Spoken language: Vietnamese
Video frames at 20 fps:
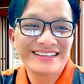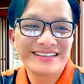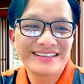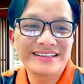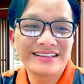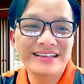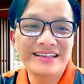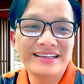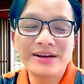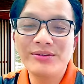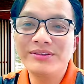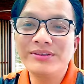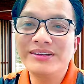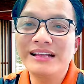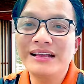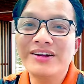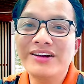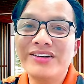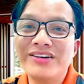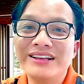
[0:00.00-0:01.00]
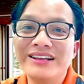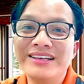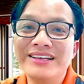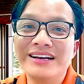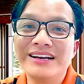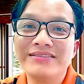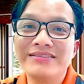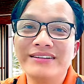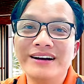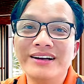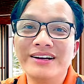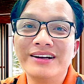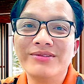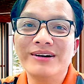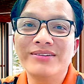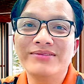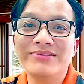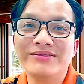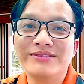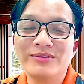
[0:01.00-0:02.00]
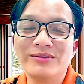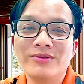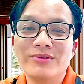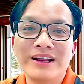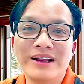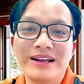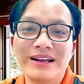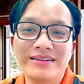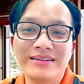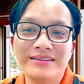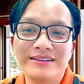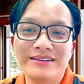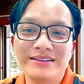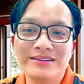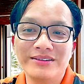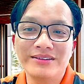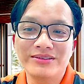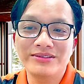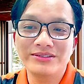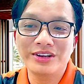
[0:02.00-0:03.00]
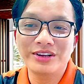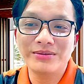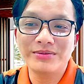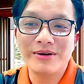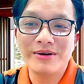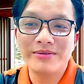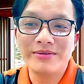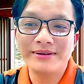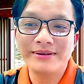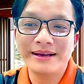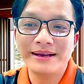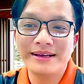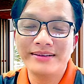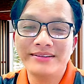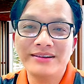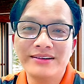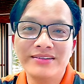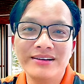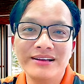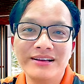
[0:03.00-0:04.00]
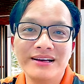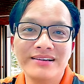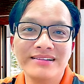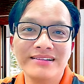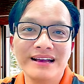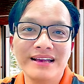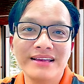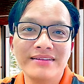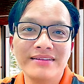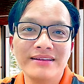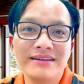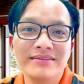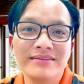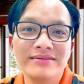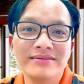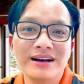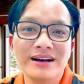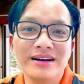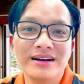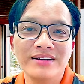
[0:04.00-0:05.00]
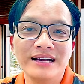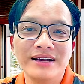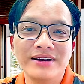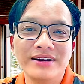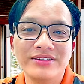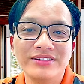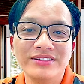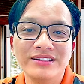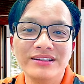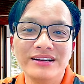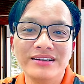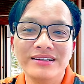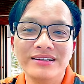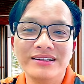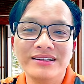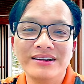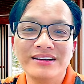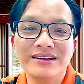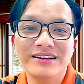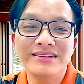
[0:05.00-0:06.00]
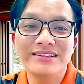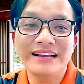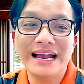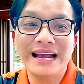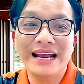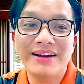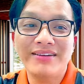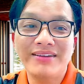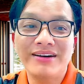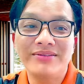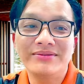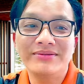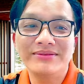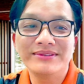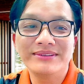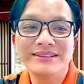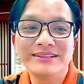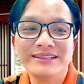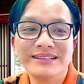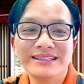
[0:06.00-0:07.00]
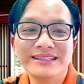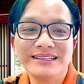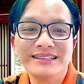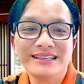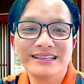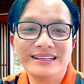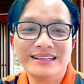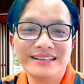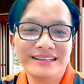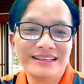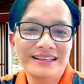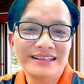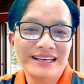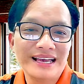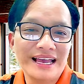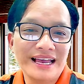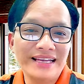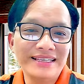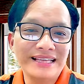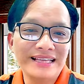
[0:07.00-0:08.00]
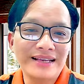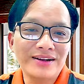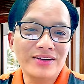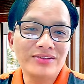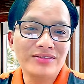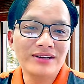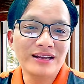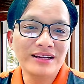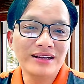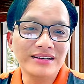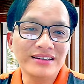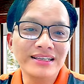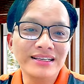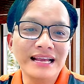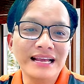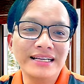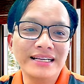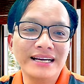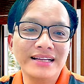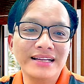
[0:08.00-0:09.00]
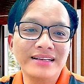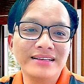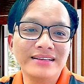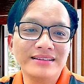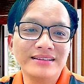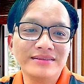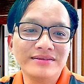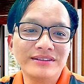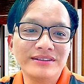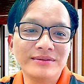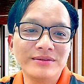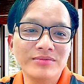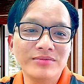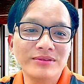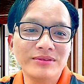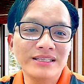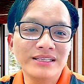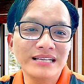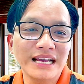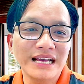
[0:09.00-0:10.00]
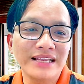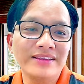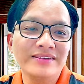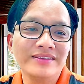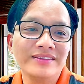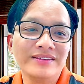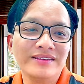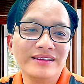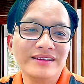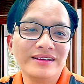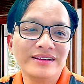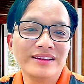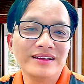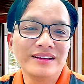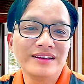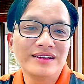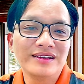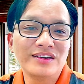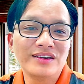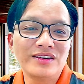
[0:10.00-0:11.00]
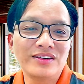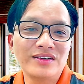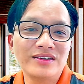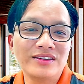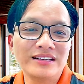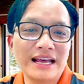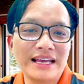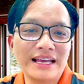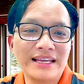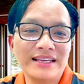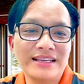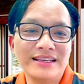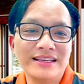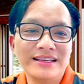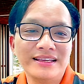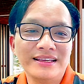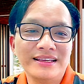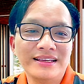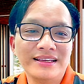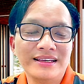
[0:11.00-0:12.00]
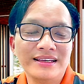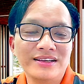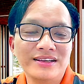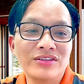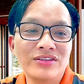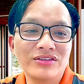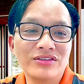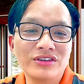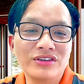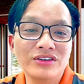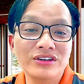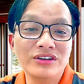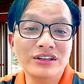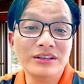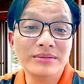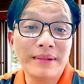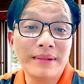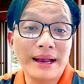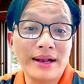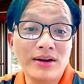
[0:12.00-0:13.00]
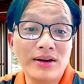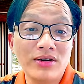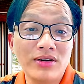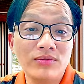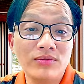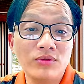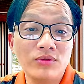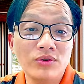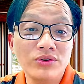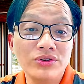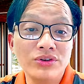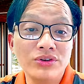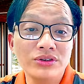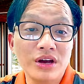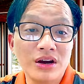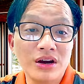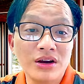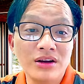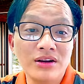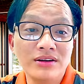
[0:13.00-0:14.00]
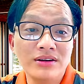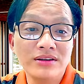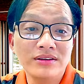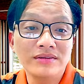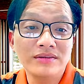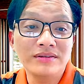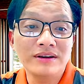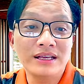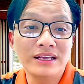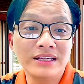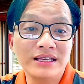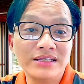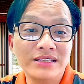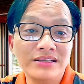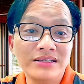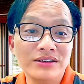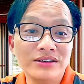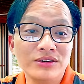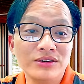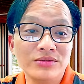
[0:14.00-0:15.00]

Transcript: thì nếu người ta nói người ta nhận vơ đúng không hôm qua lên còn to mồm các bạn nói là ừ, ai nhận vơ ai có chứng cứ gì đó thì đưa ra đúng không à, hiện tại con đã gửi lại kênh facebook tích xanh cho người này cho cho người mà con mua trước đó và chỉ sử dụng